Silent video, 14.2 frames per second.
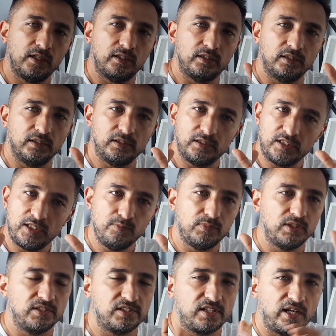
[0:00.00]
E,
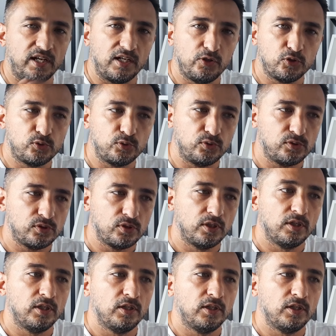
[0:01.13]
gimbal'ınızı ayarlıyorsunuz